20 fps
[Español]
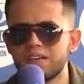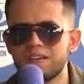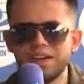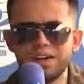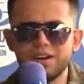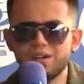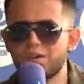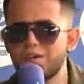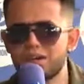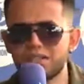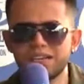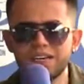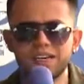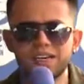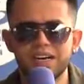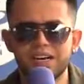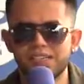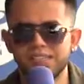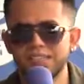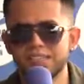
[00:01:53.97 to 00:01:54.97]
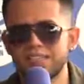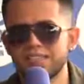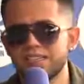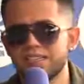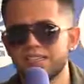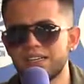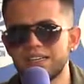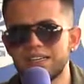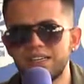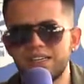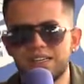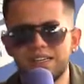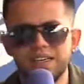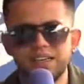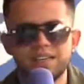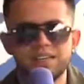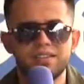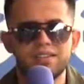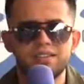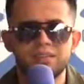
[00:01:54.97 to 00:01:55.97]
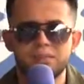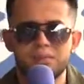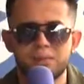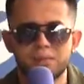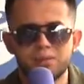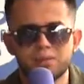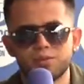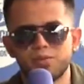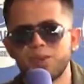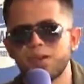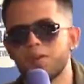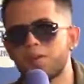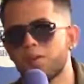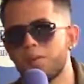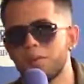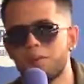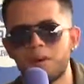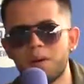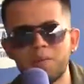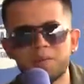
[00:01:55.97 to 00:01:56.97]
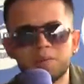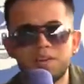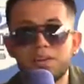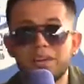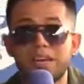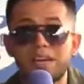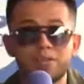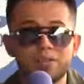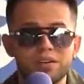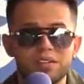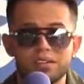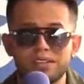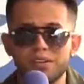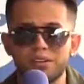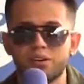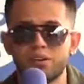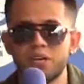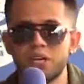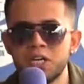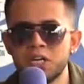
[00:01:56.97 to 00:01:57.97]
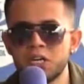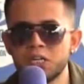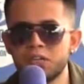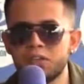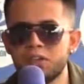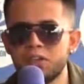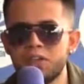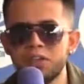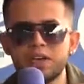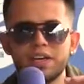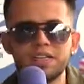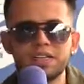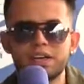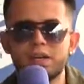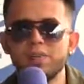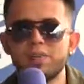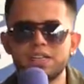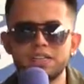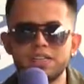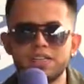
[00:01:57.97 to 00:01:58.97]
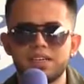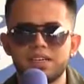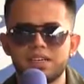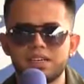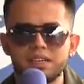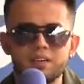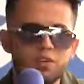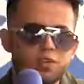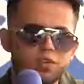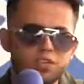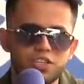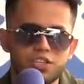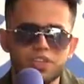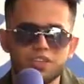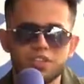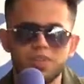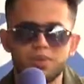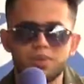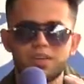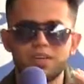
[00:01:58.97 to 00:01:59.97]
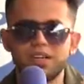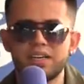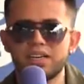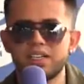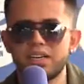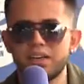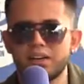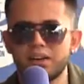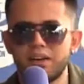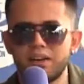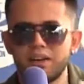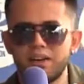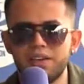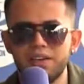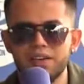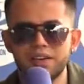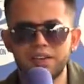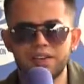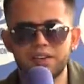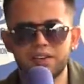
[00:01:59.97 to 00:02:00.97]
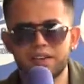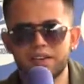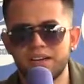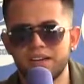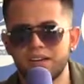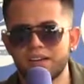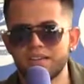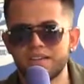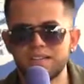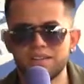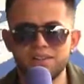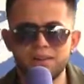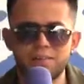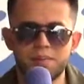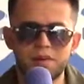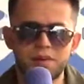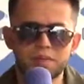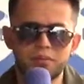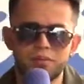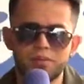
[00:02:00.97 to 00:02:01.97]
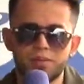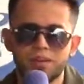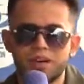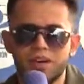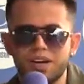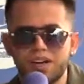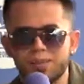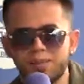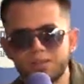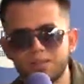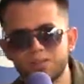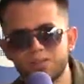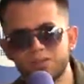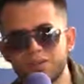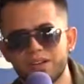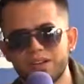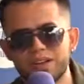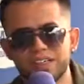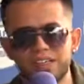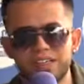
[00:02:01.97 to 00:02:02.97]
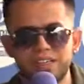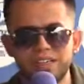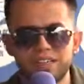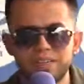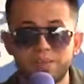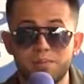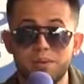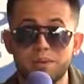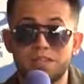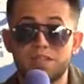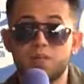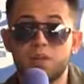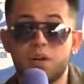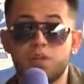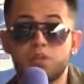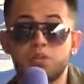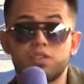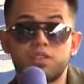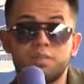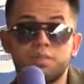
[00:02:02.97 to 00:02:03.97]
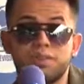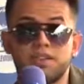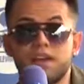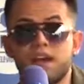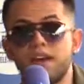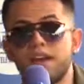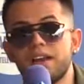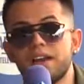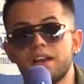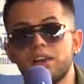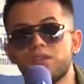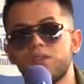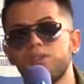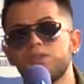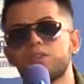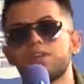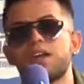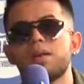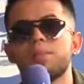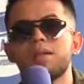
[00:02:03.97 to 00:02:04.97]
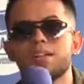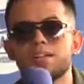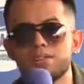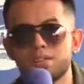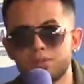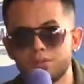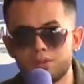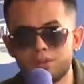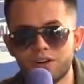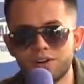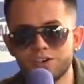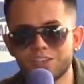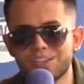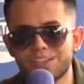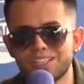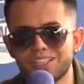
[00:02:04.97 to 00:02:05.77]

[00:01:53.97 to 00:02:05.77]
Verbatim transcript: querer como acercarse, decirle, hey, tomémonos una copa, vamos a bailar un ratico, sabiendo de que tal vez esa noche, después de que se acabe, cada quien se va para su lugar, para casa y puede ser una noche pasajera o tal vez una noche